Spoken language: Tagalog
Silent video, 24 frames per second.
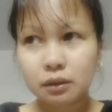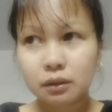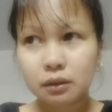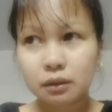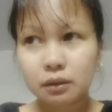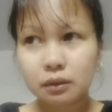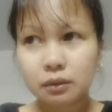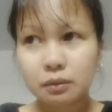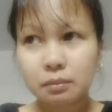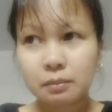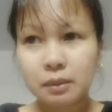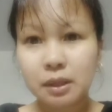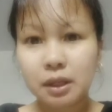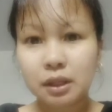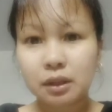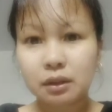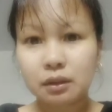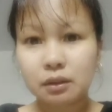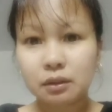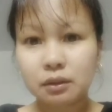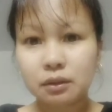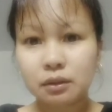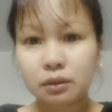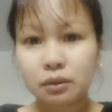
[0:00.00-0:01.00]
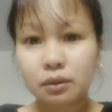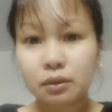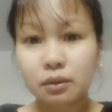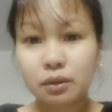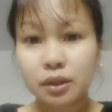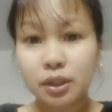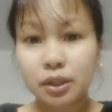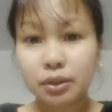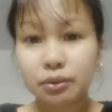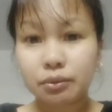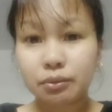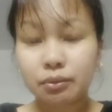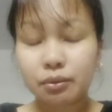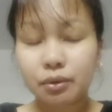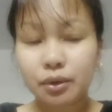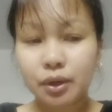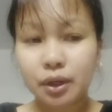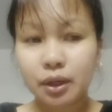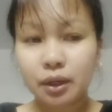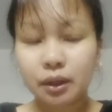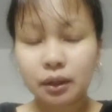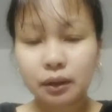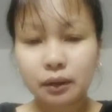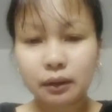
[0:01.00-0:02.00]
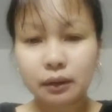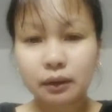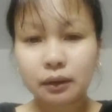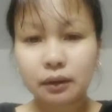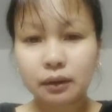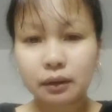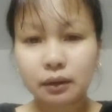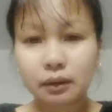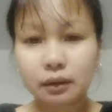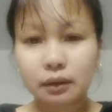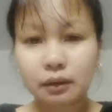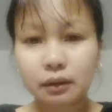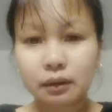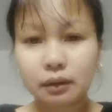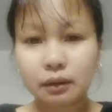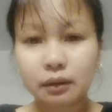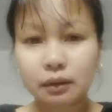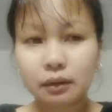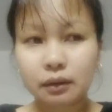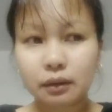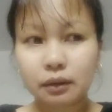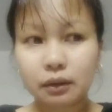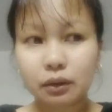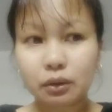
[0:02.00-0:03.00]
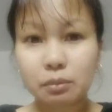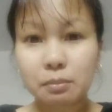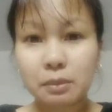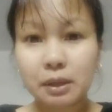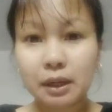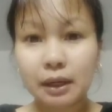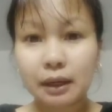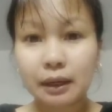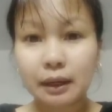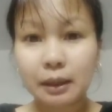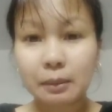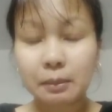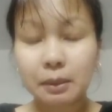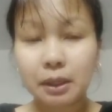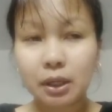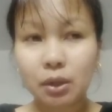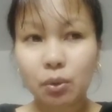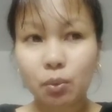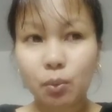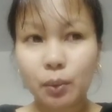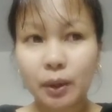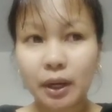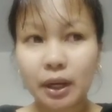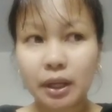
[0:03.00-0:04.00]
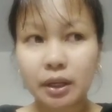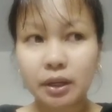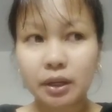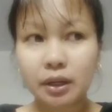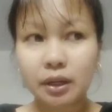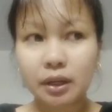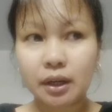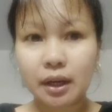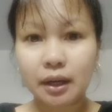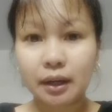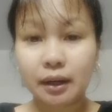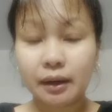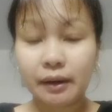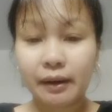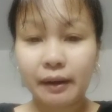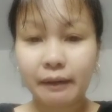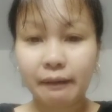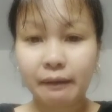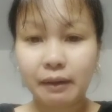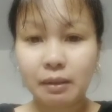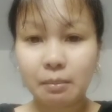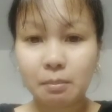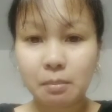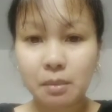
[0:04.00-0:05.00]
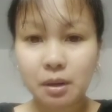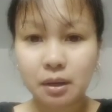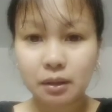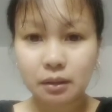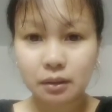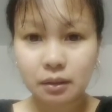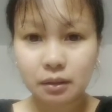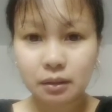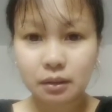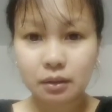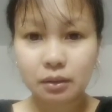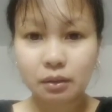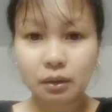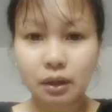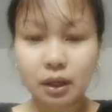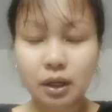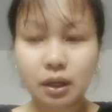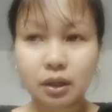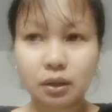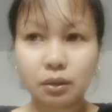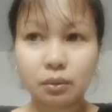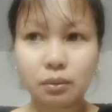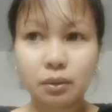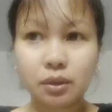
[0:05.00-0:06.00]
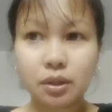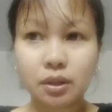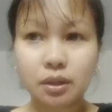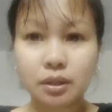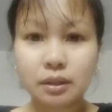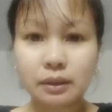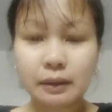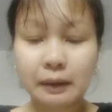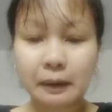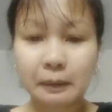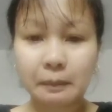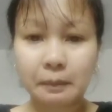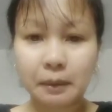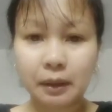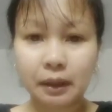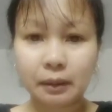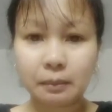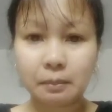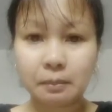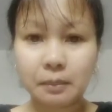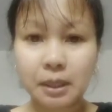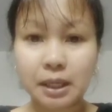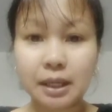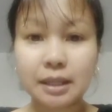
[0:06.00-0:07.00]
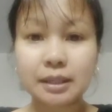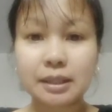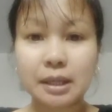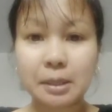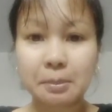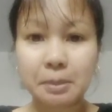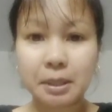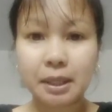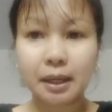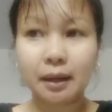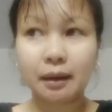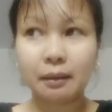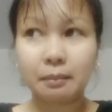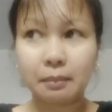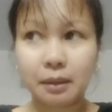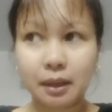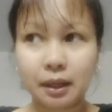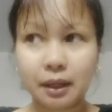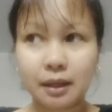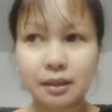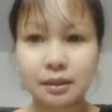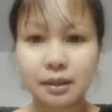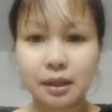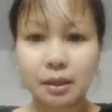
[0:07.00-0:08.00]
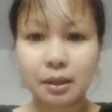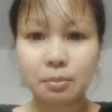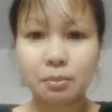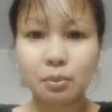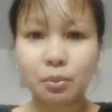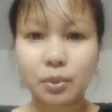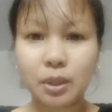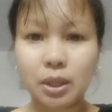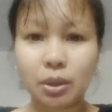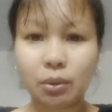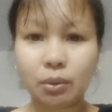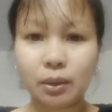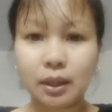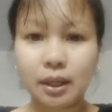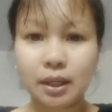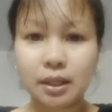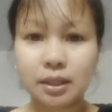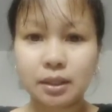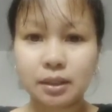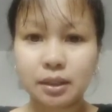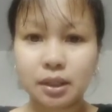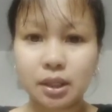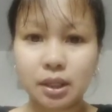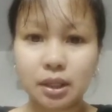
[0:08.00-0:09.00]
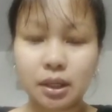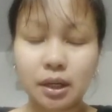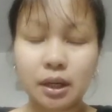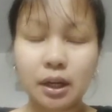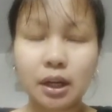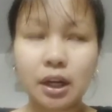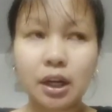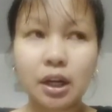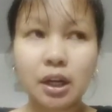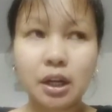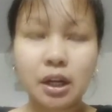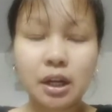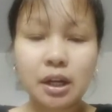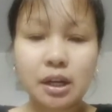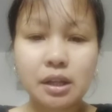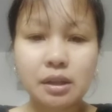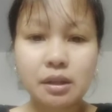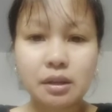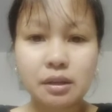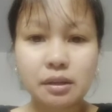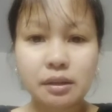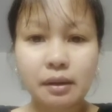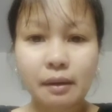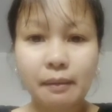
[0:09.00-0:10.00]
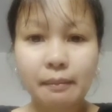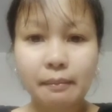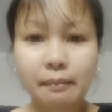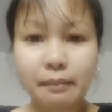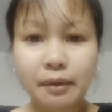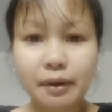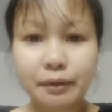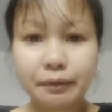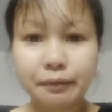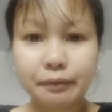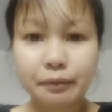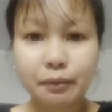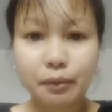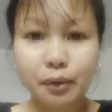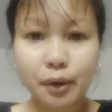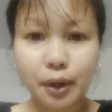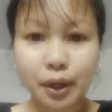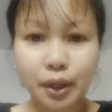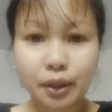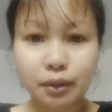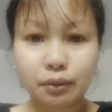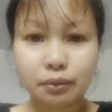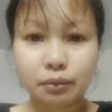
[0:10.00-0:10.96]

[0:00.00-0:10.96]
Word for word: To make the story short, tumagal kami ng 1 year and 11 months. Yung ika 2 years namin, magkasama na kami kasi umuwi ako last year. December 4.